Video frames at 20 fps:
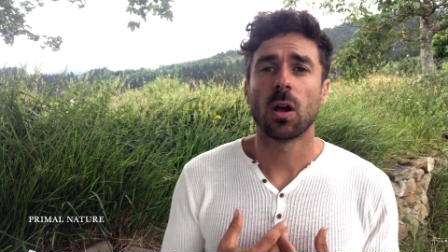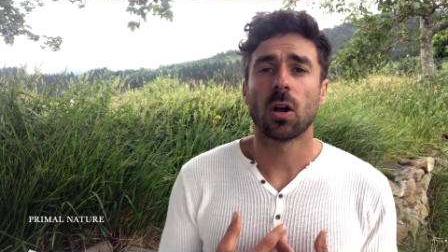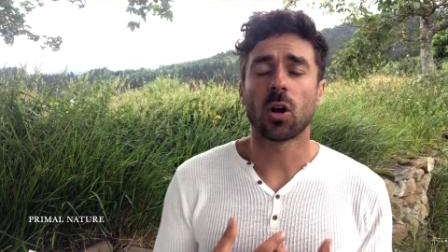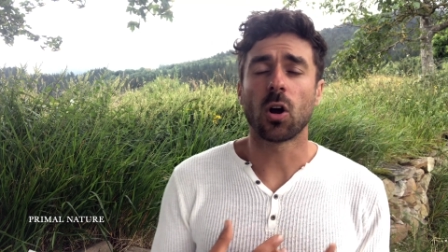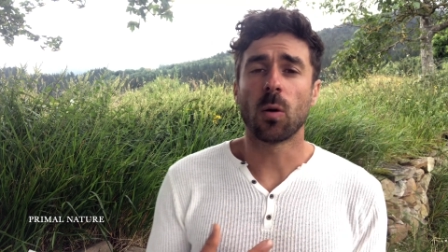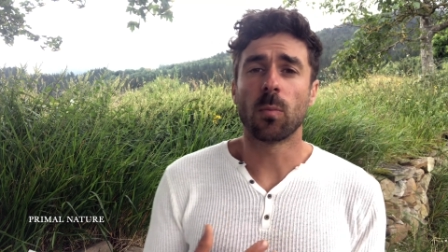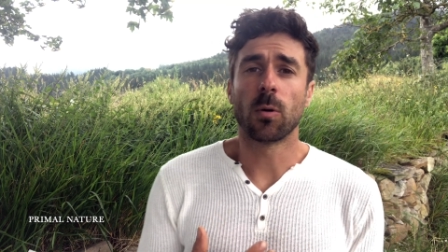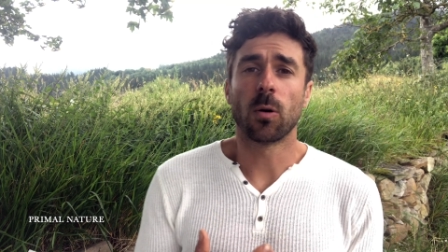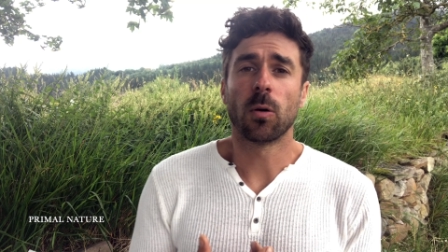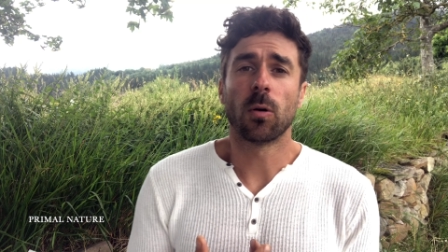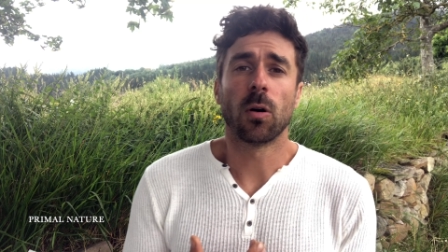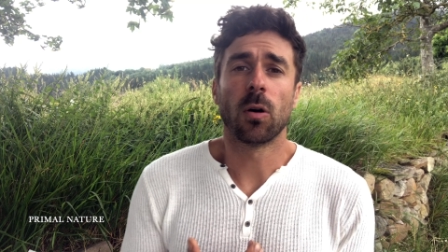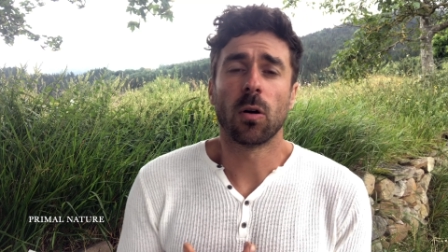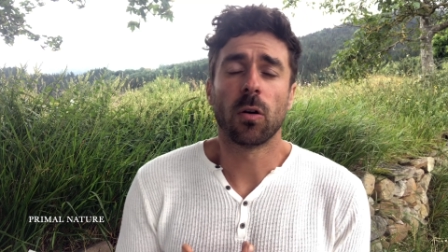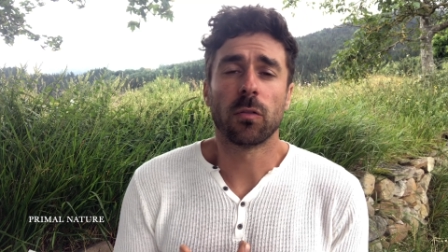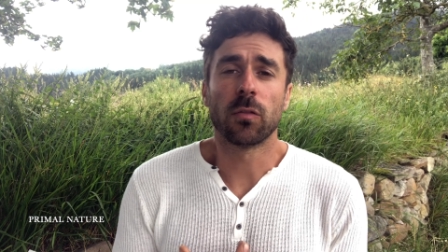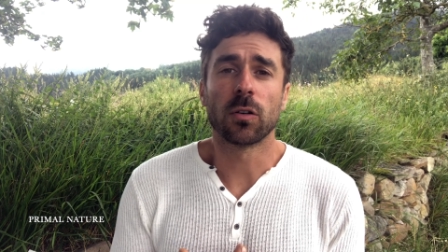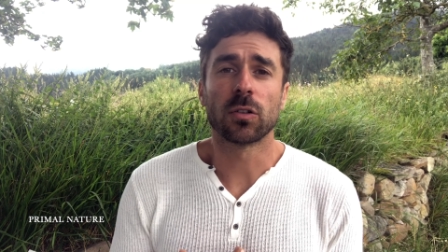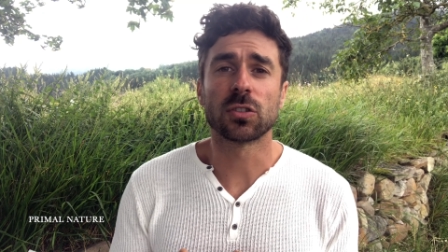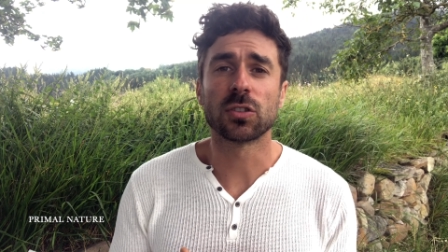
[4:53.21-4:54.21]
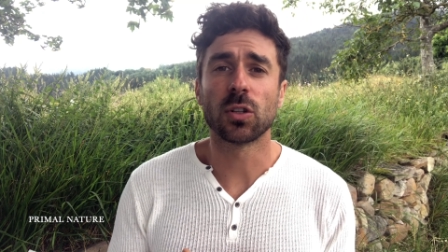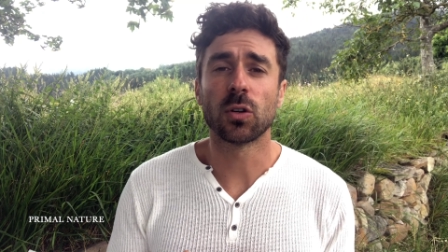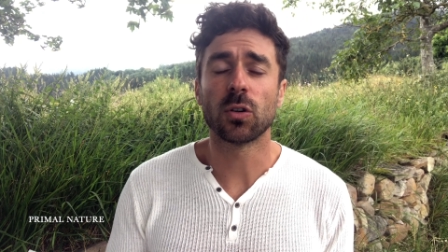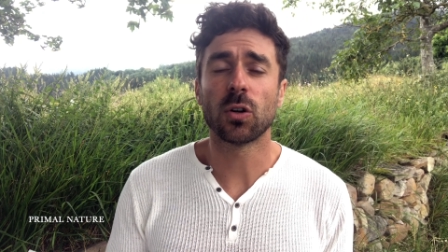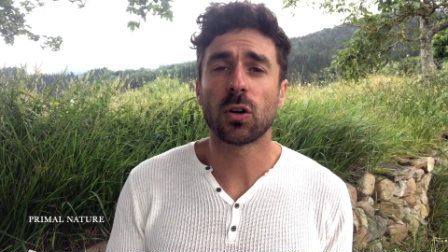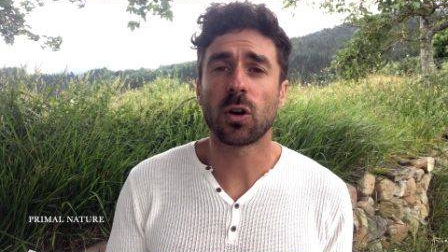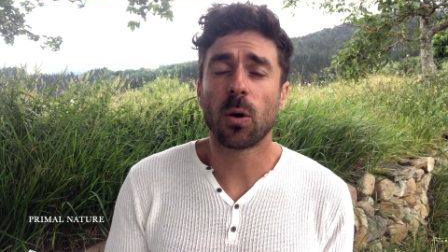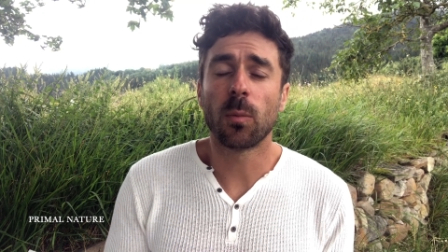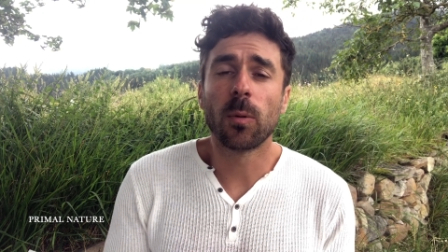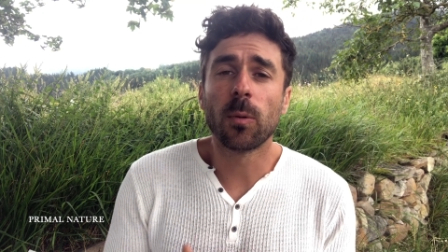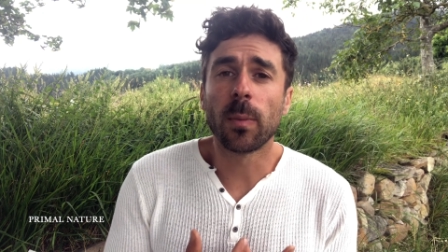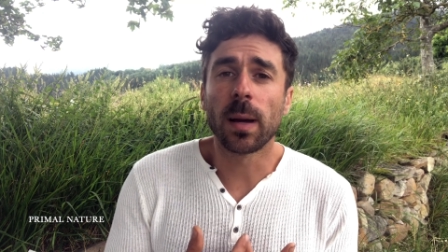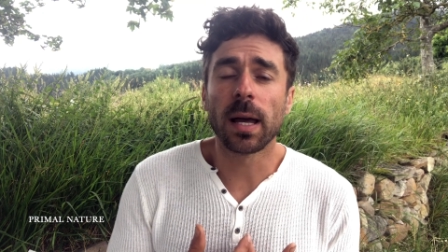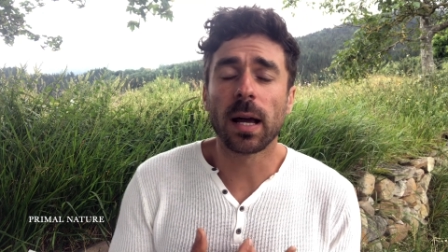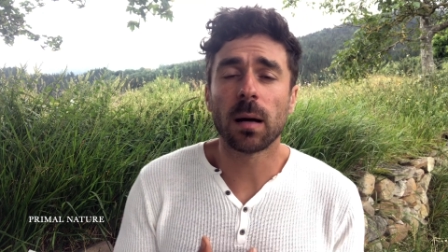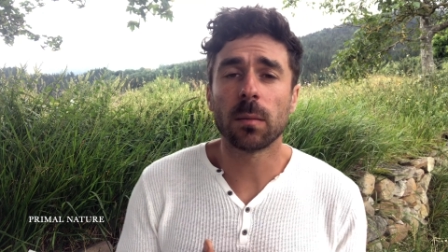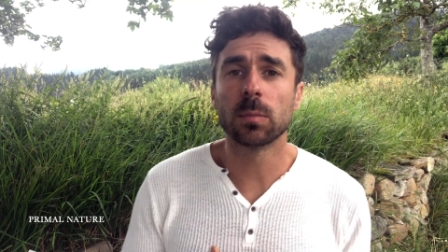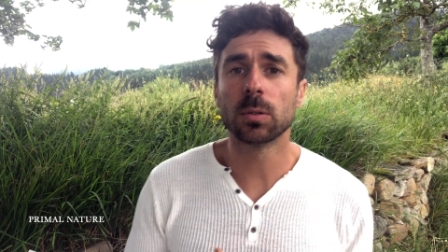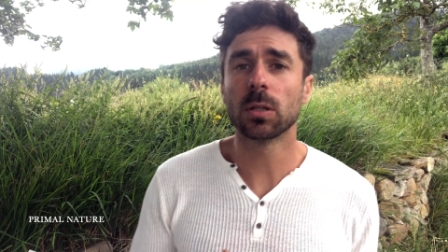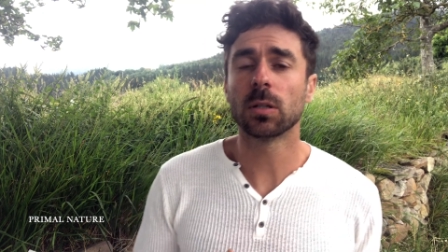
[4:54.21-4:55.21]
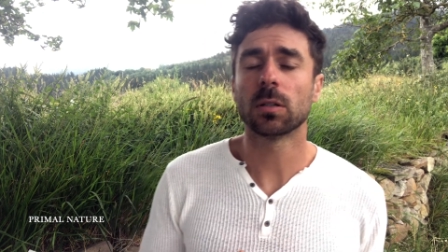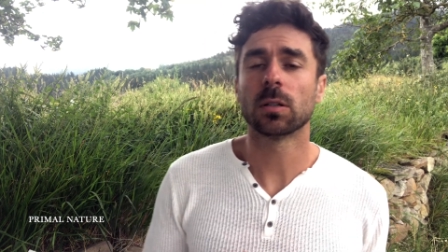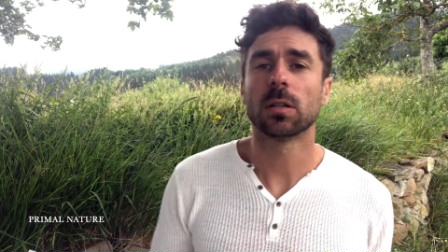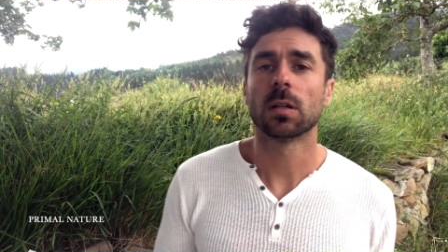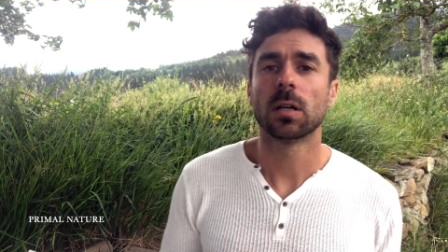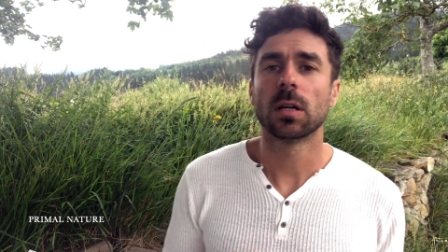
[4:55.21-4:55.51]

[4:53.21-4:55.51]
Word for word: cómo funciono, cómo me hablo.